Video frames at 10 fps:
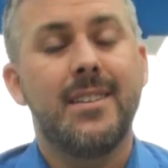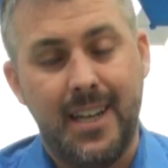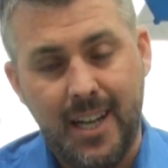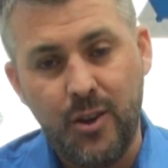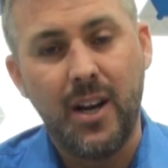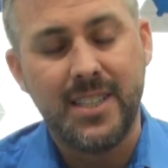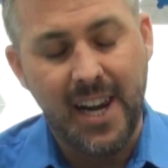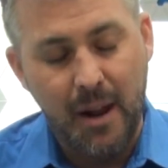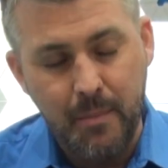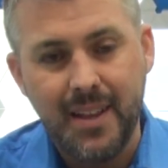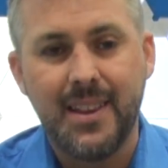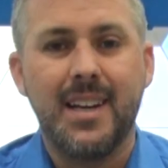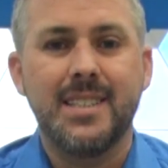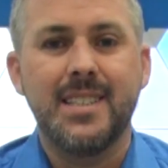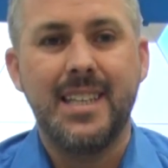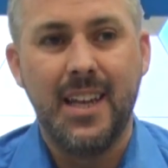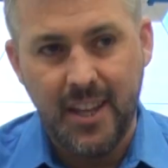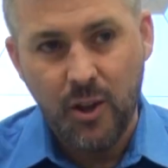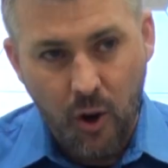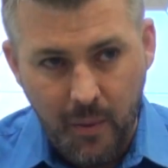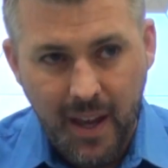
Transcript: teniendo las herramientas y haciéndolo